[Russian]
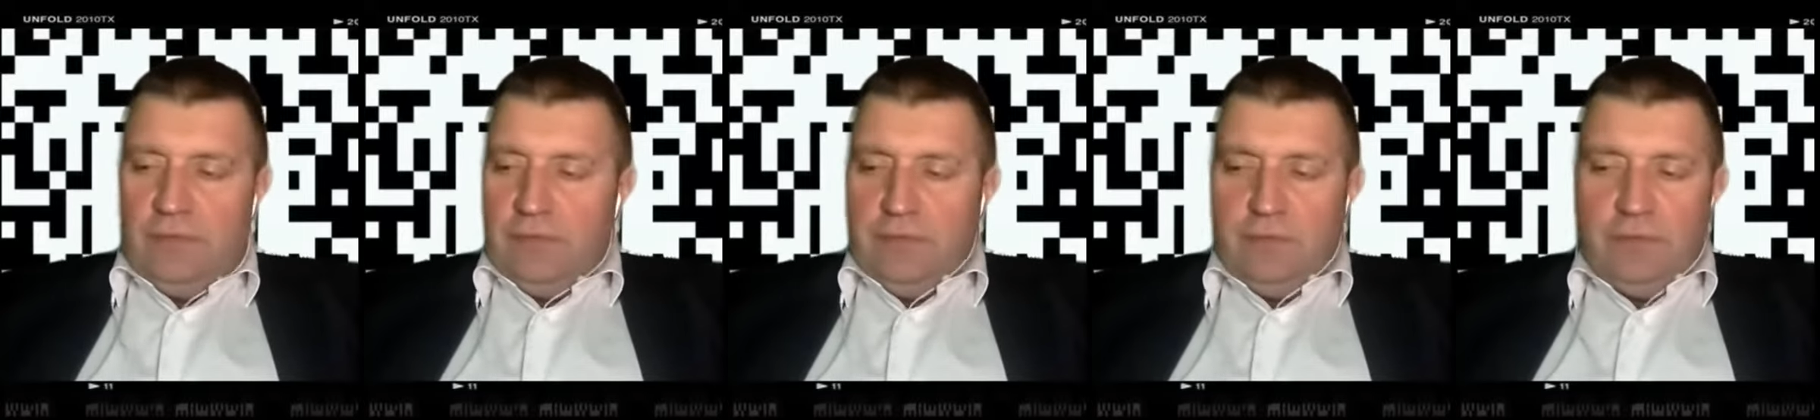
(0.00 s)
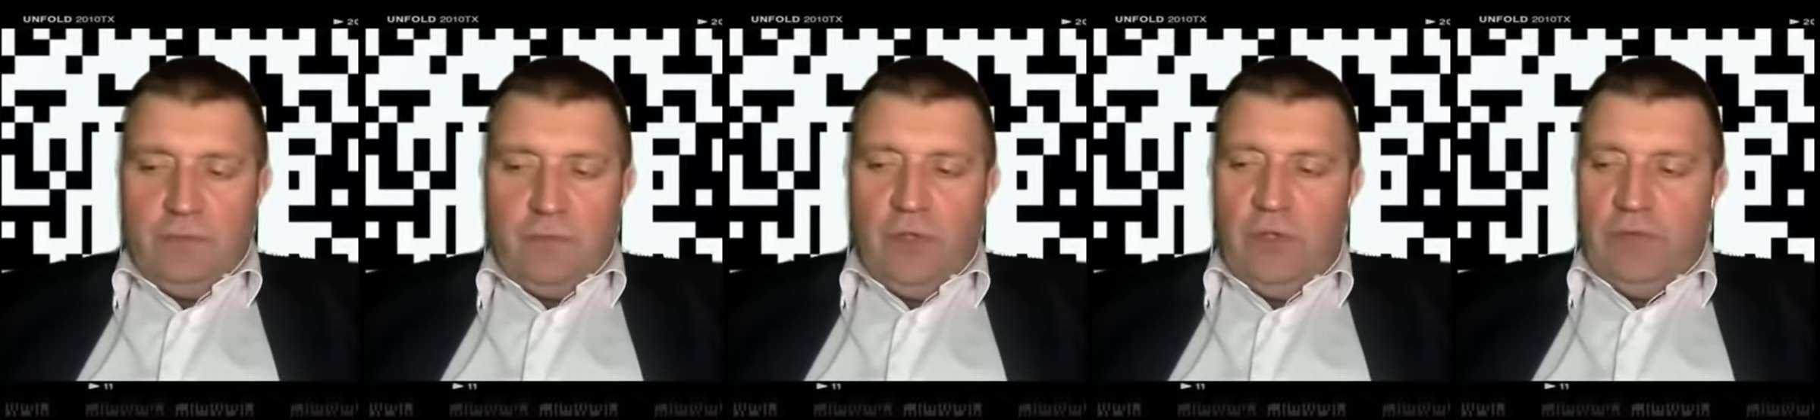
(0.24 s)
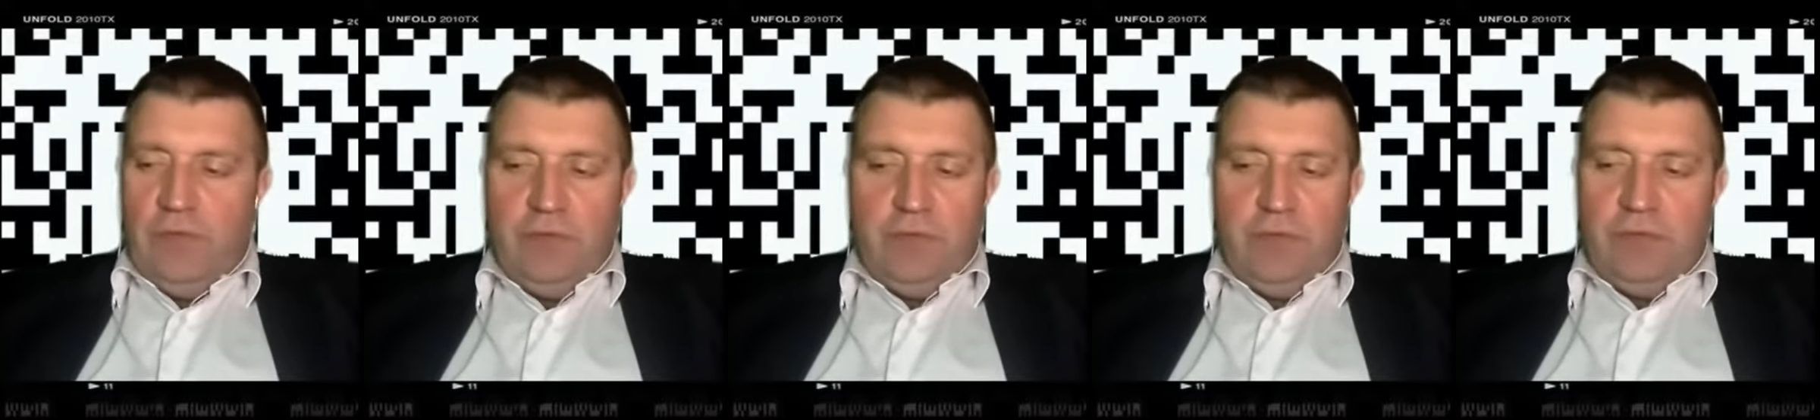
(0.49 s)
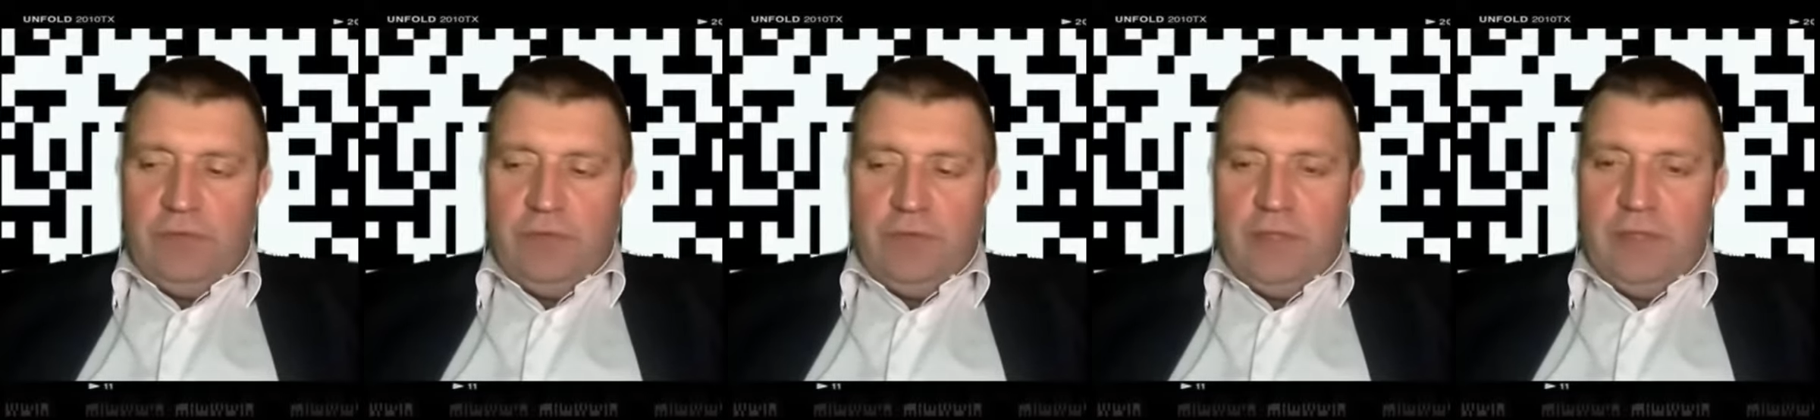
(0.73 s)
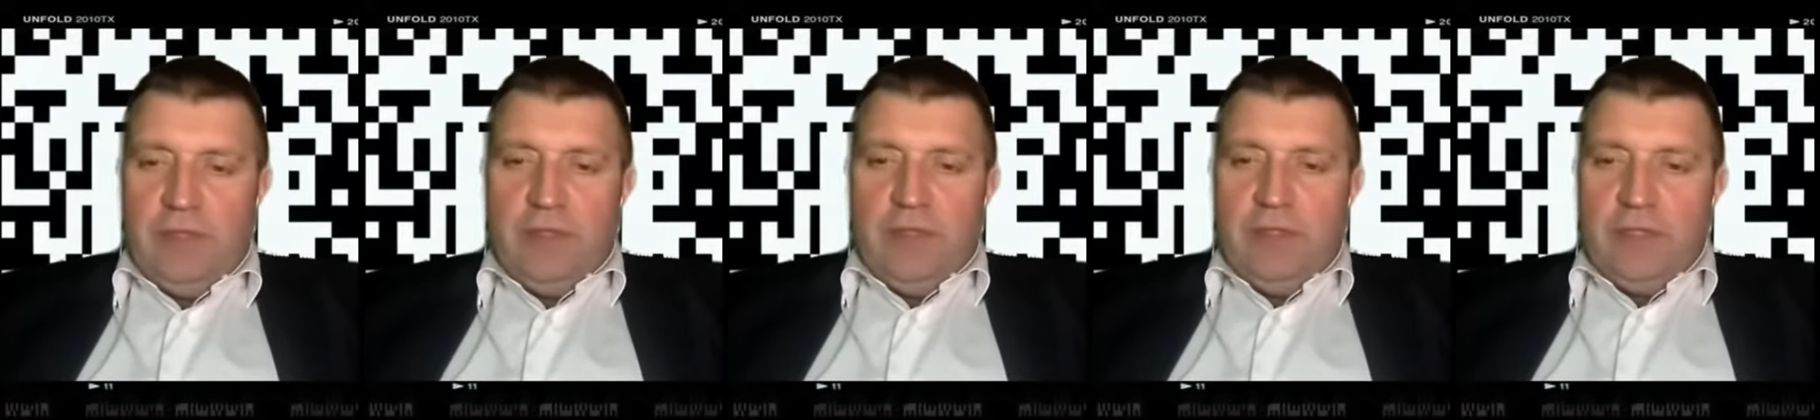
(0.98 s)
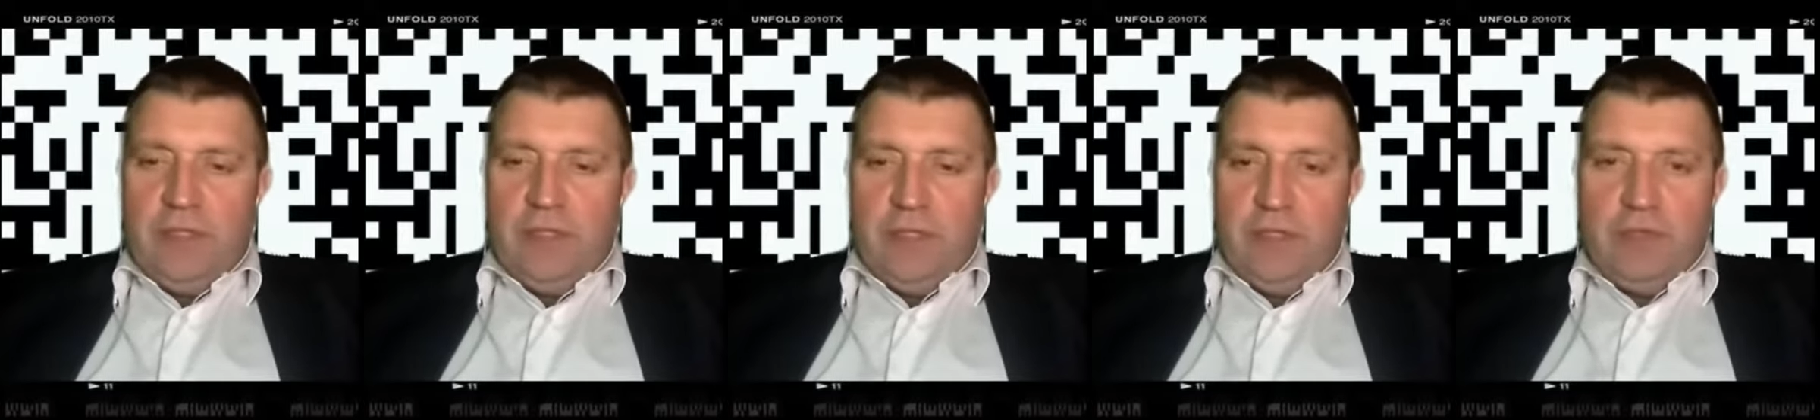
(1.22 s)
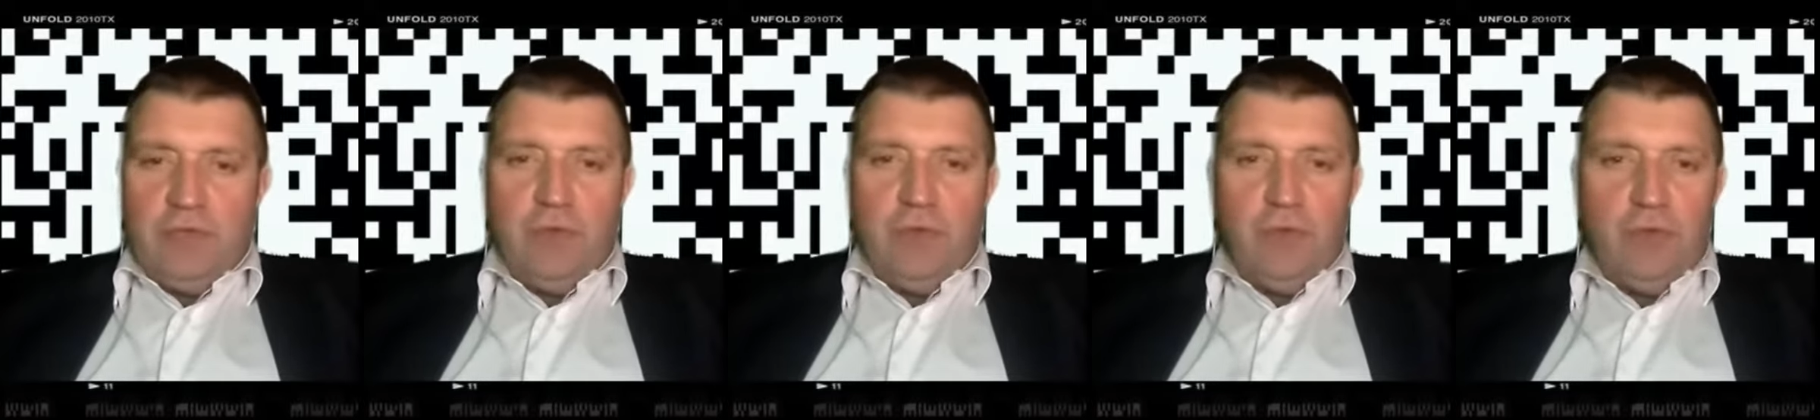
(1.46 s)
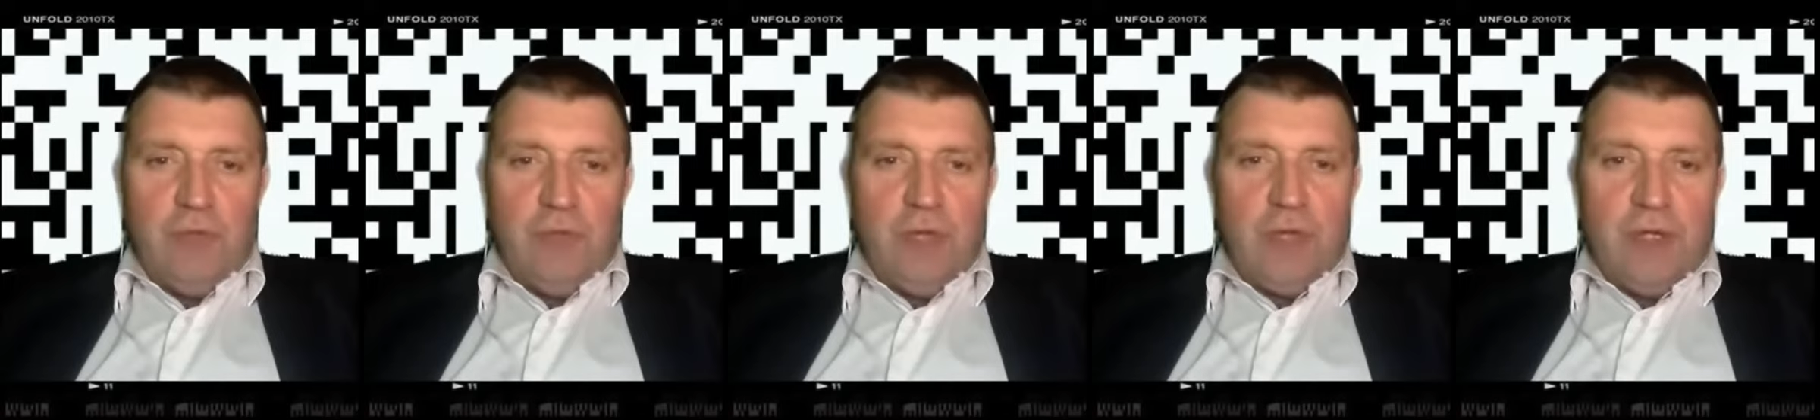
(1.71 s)
Нет, Саш,
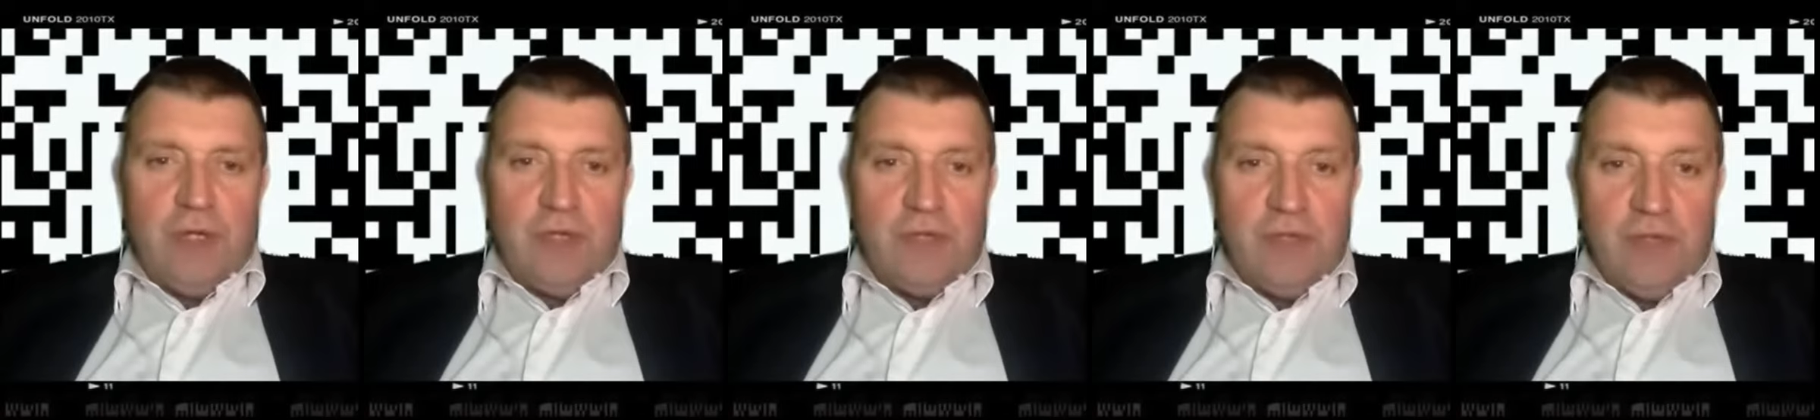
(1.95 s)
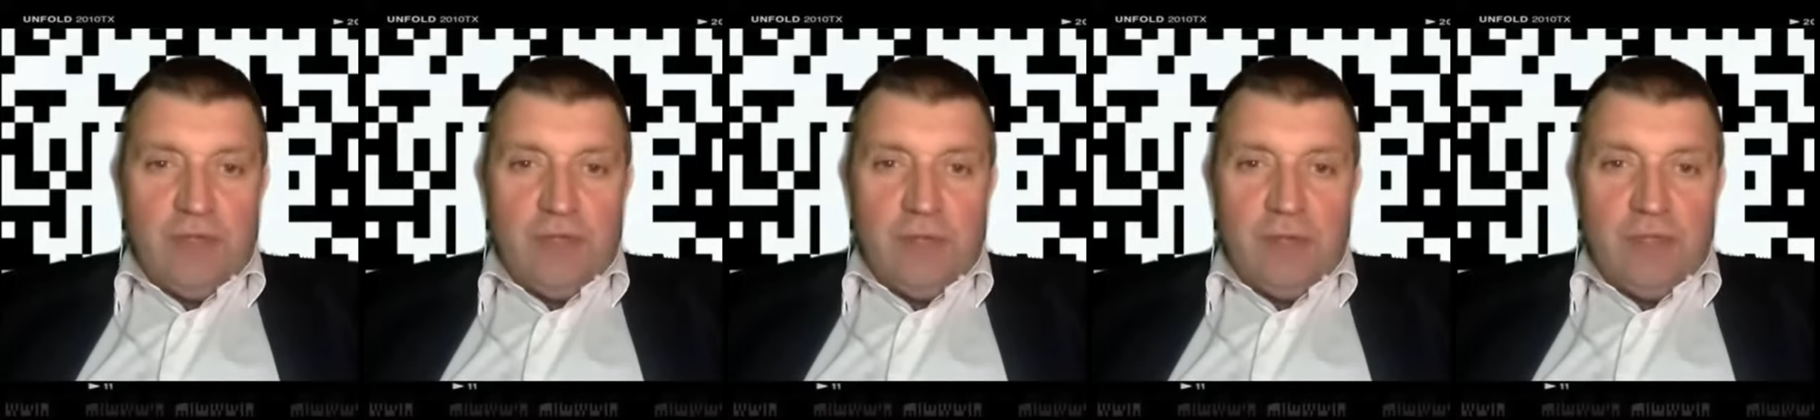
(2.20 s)
тут как раз вся